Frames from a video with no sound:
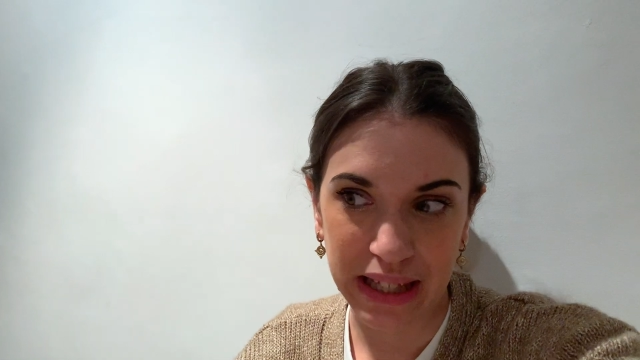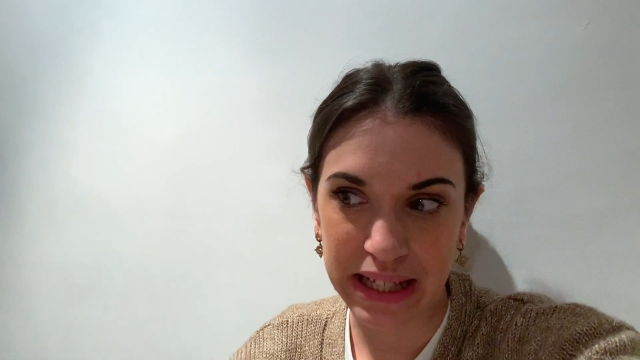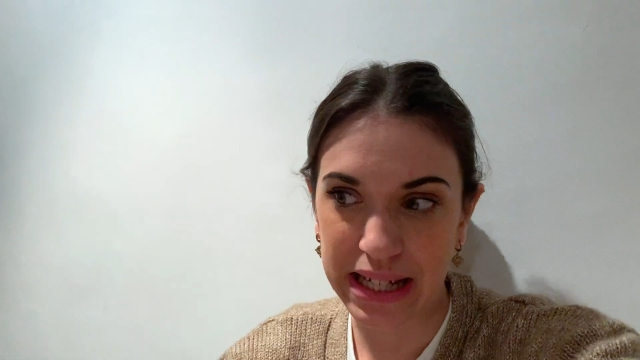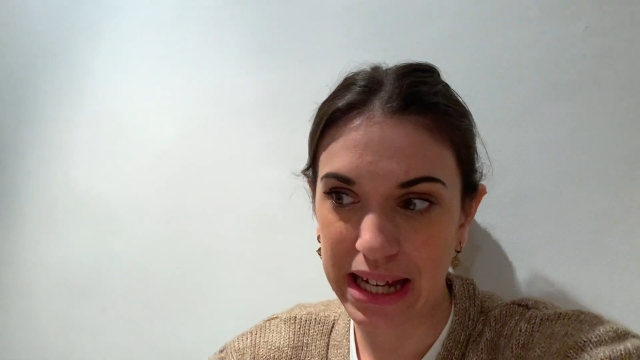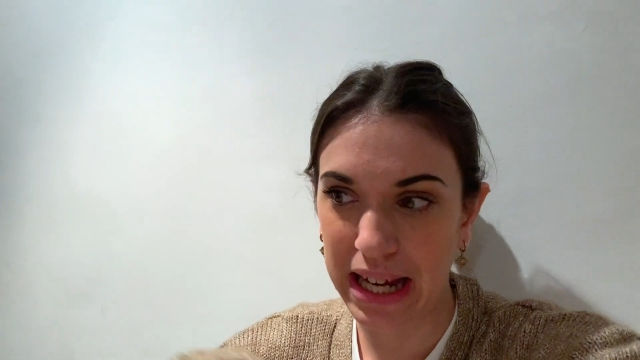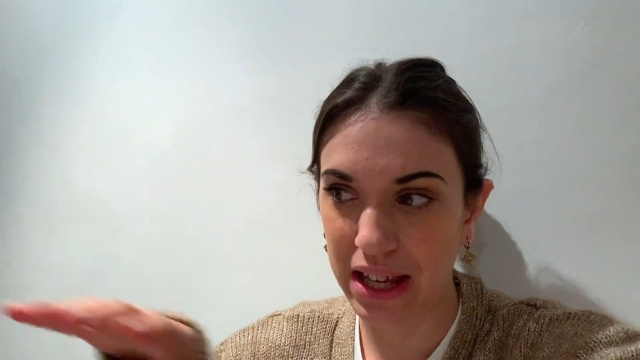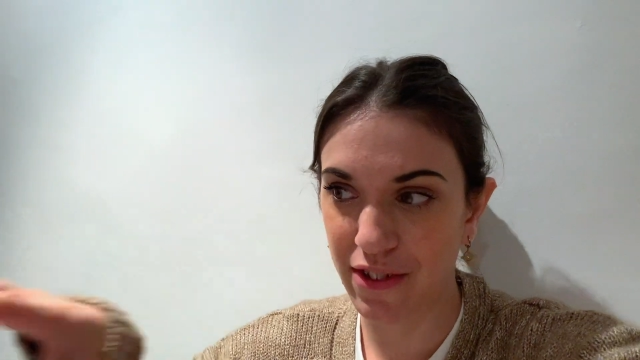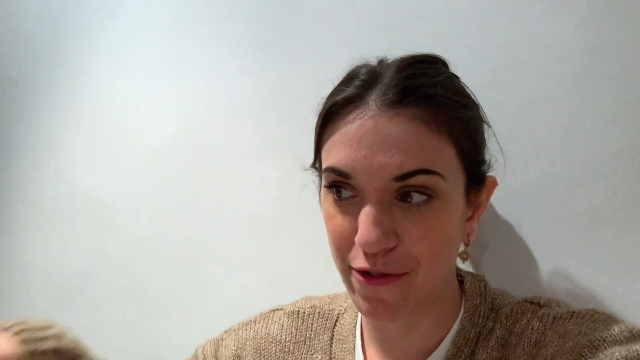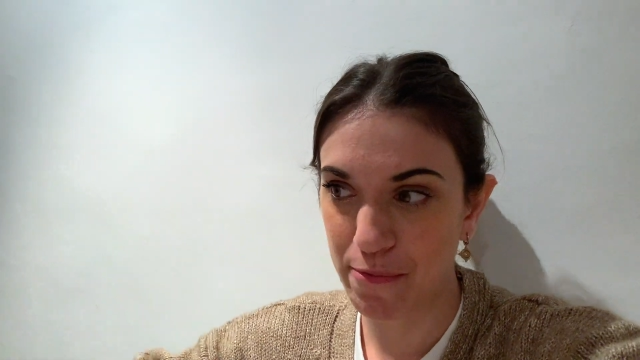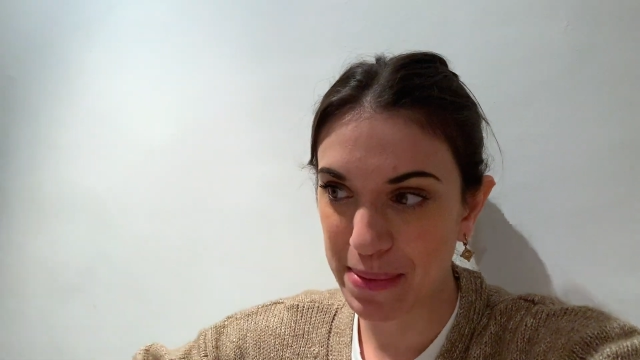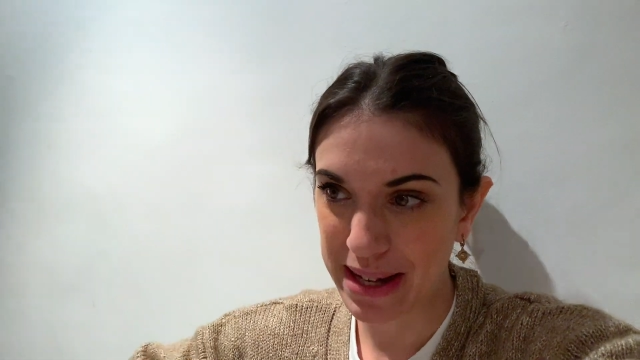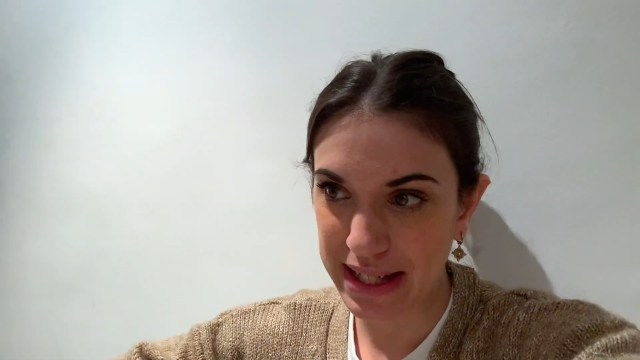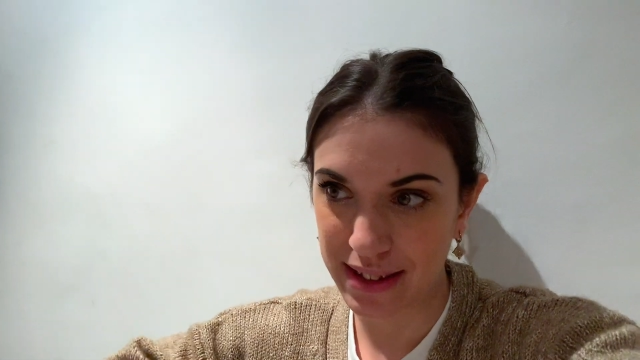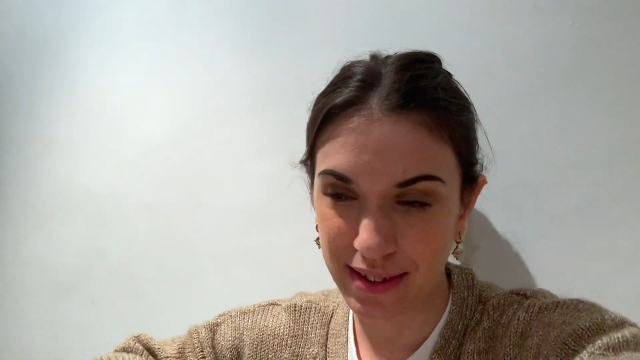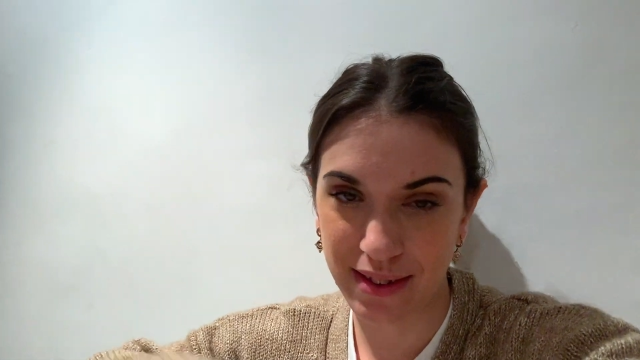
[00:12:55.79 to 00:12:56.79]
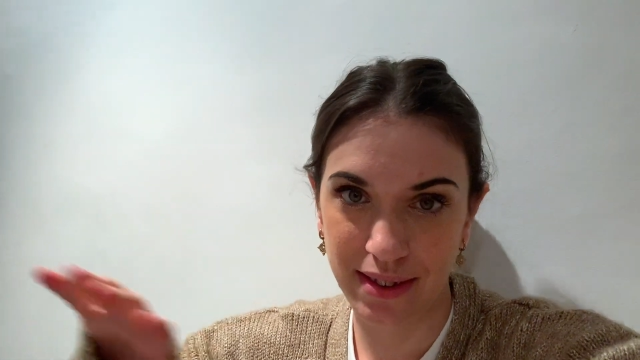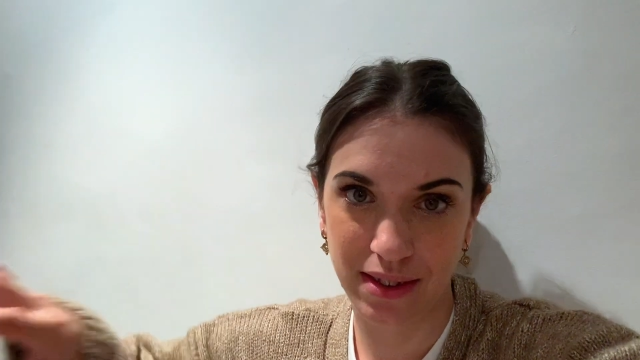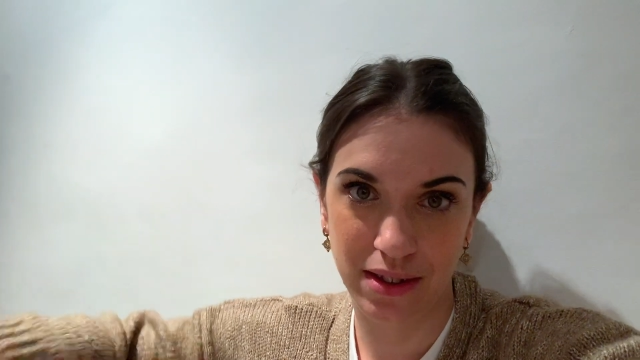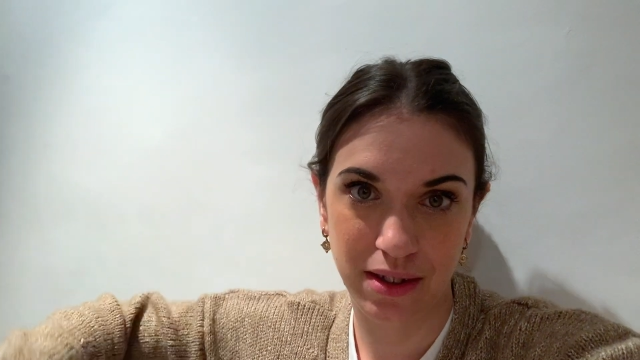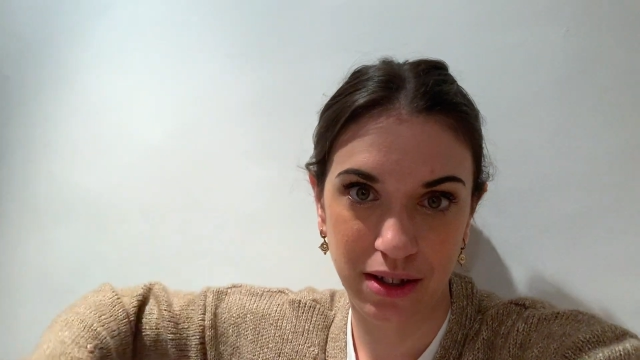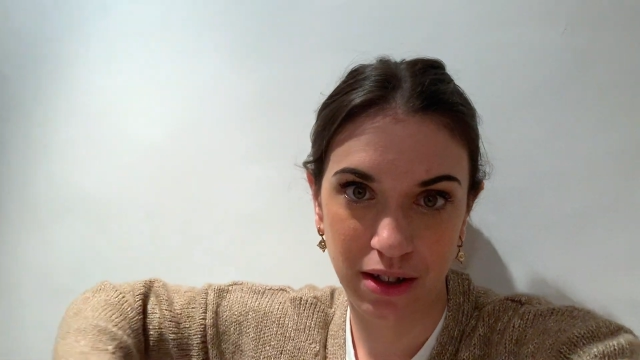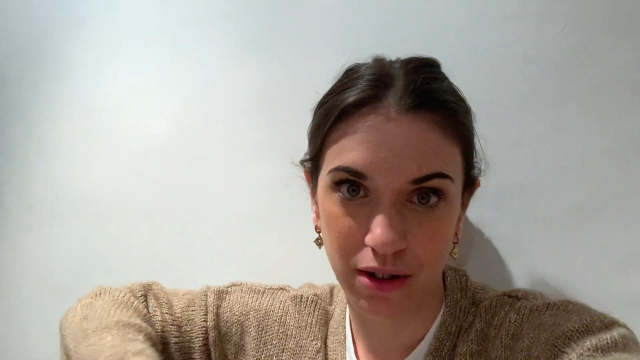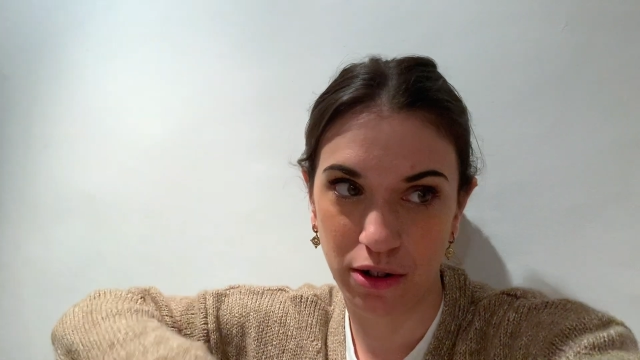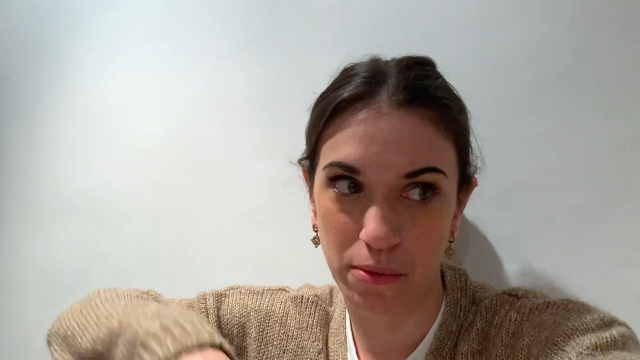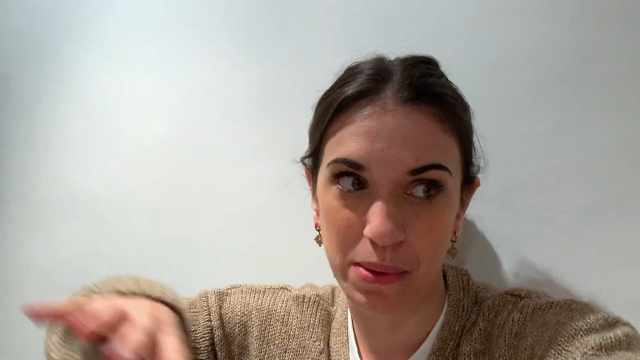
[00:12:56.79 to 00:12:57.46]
il n'arrive pas ici euh,